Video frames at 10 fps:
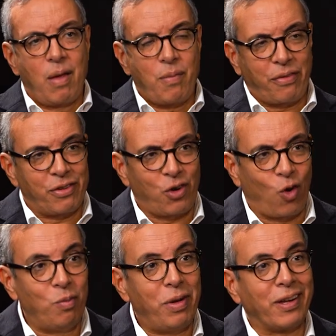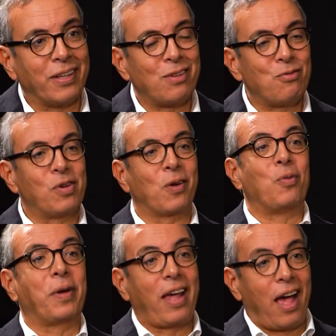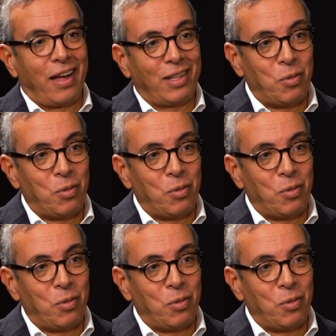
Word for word: Parfait Jérôme, bah, grâce à vous on a compris, un,